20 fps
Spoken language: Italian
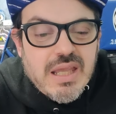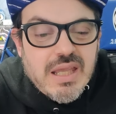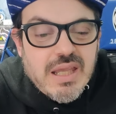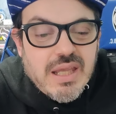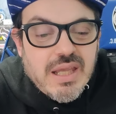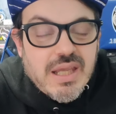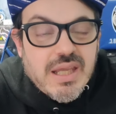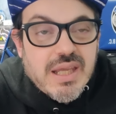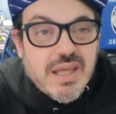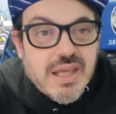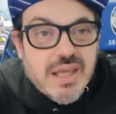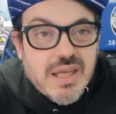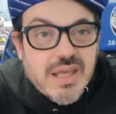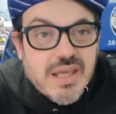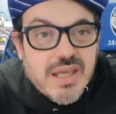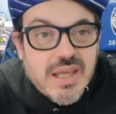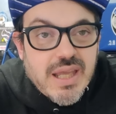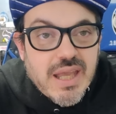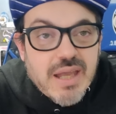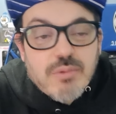
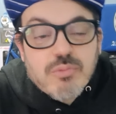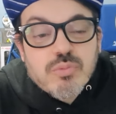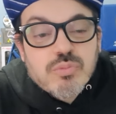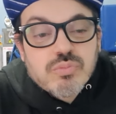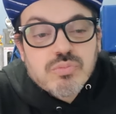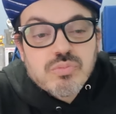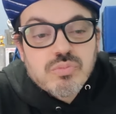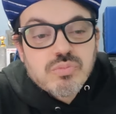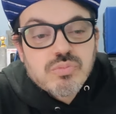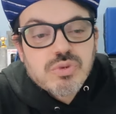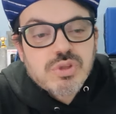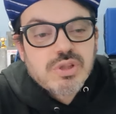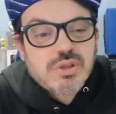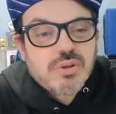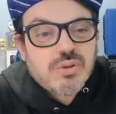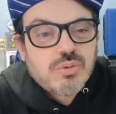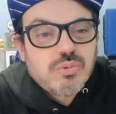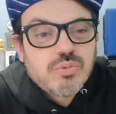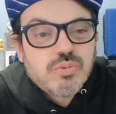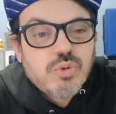e è un,
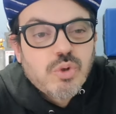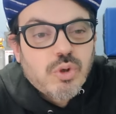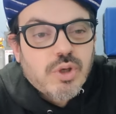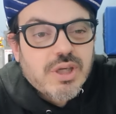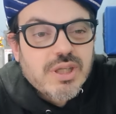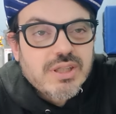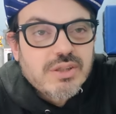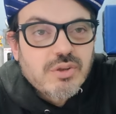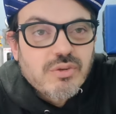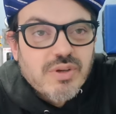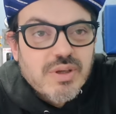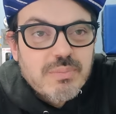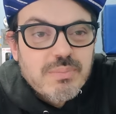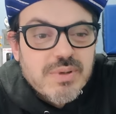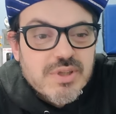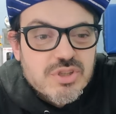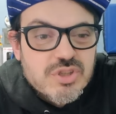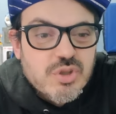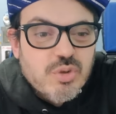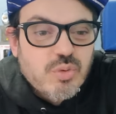uno che
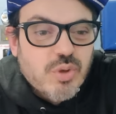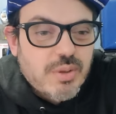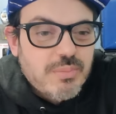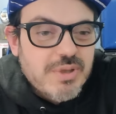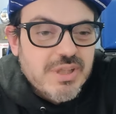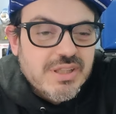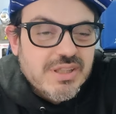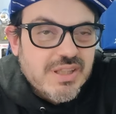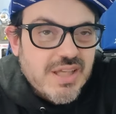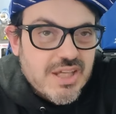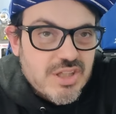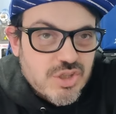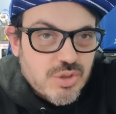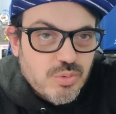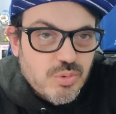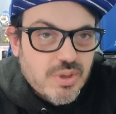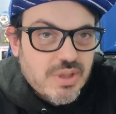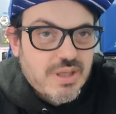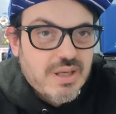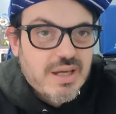dovrebbe sicuramente essere
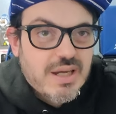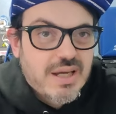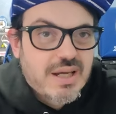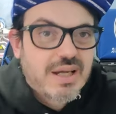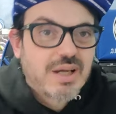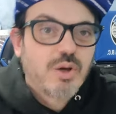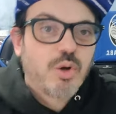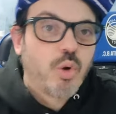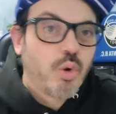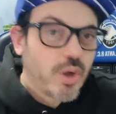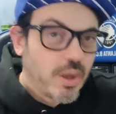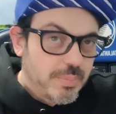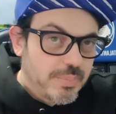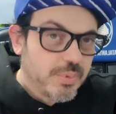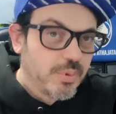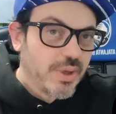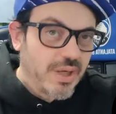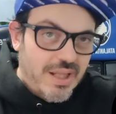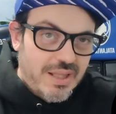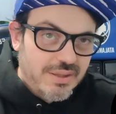una ancora
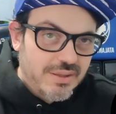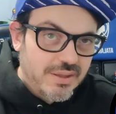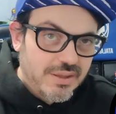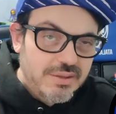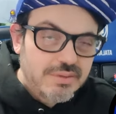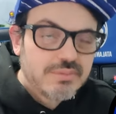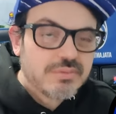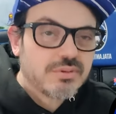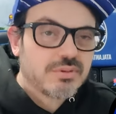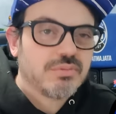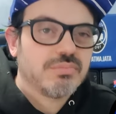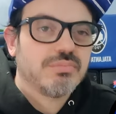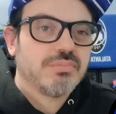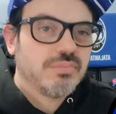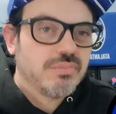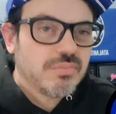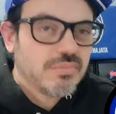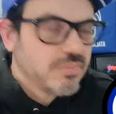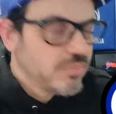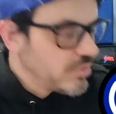più grande,
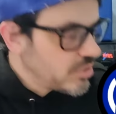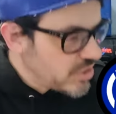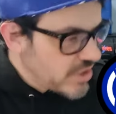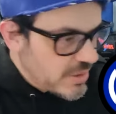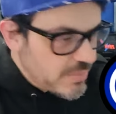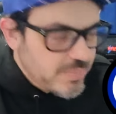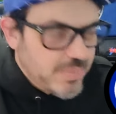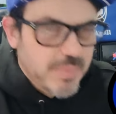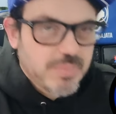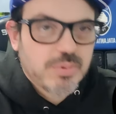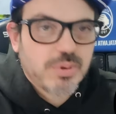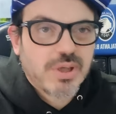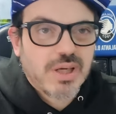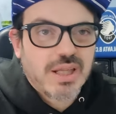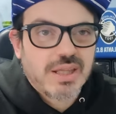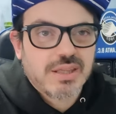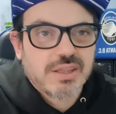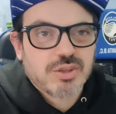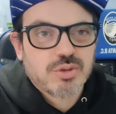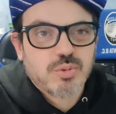sempre più
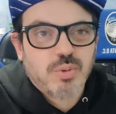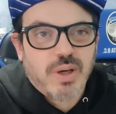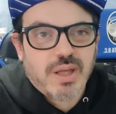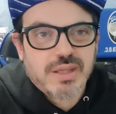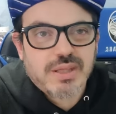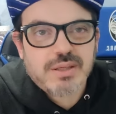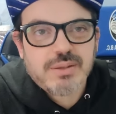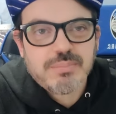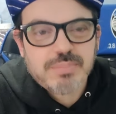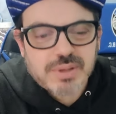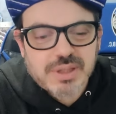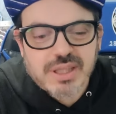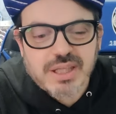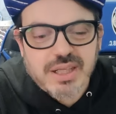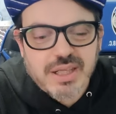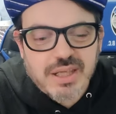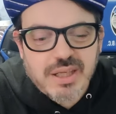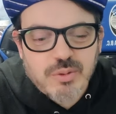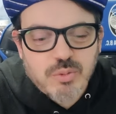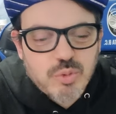grande squadra
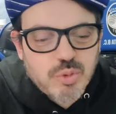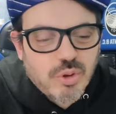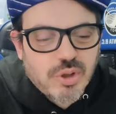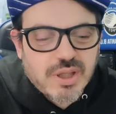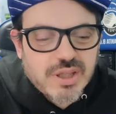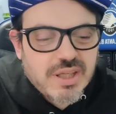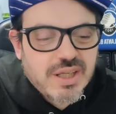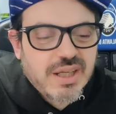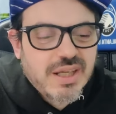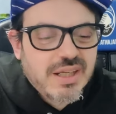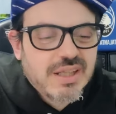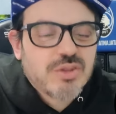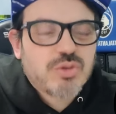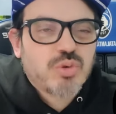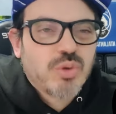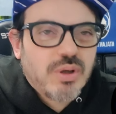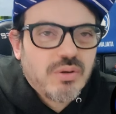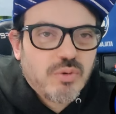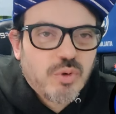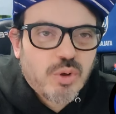perché è uno che il
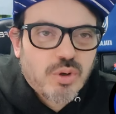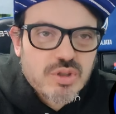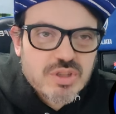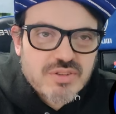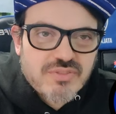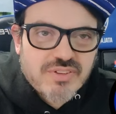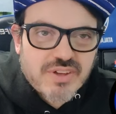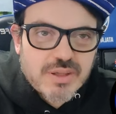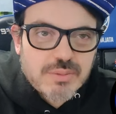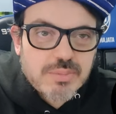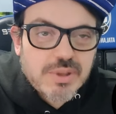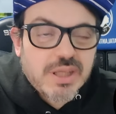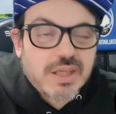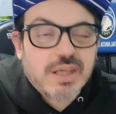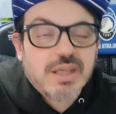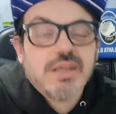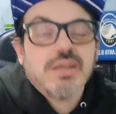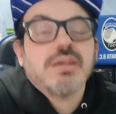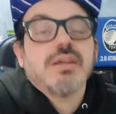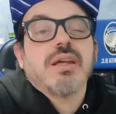suo lavoro lo sa fare
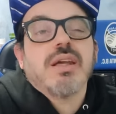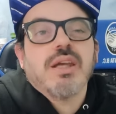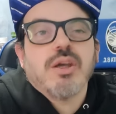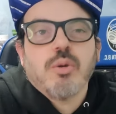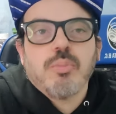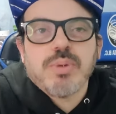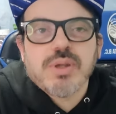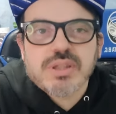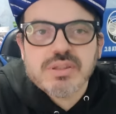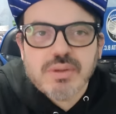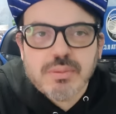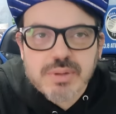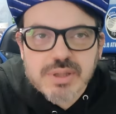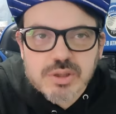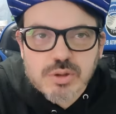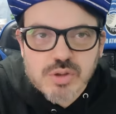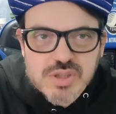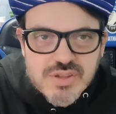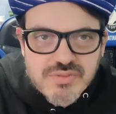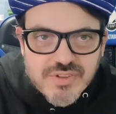bene e
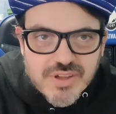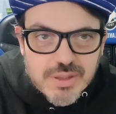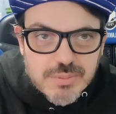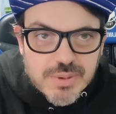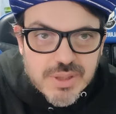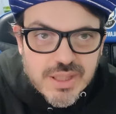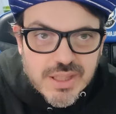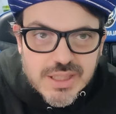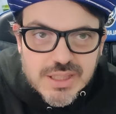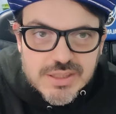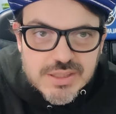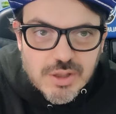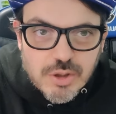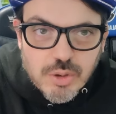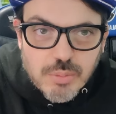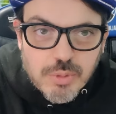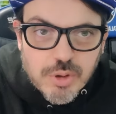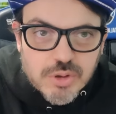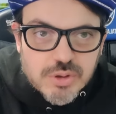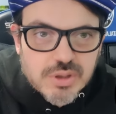obiettivamente lo sa fare bene anche
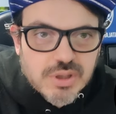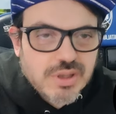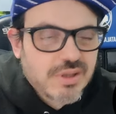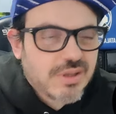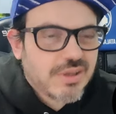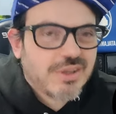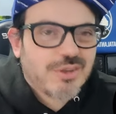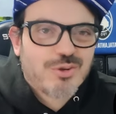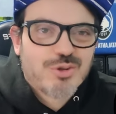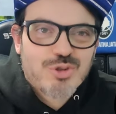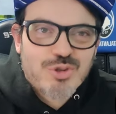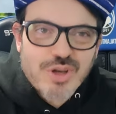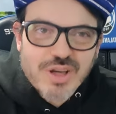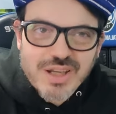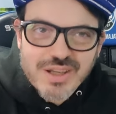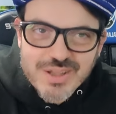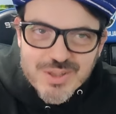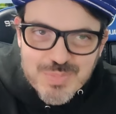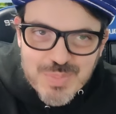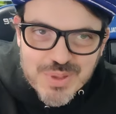Tiago Motta. Lo so
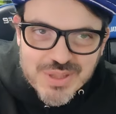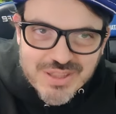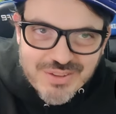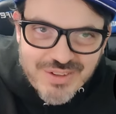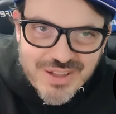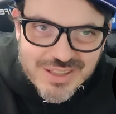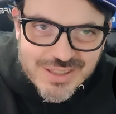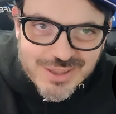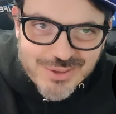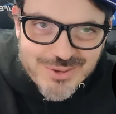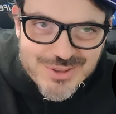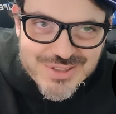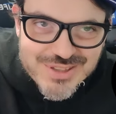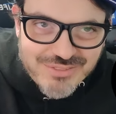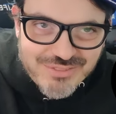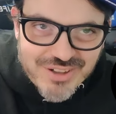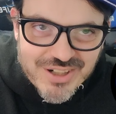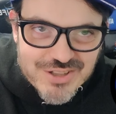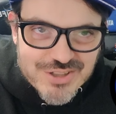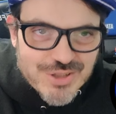che aspettavate
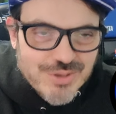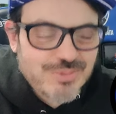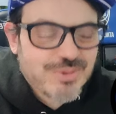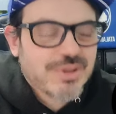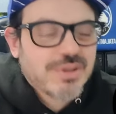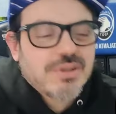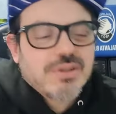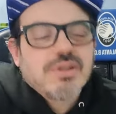questa frase qui.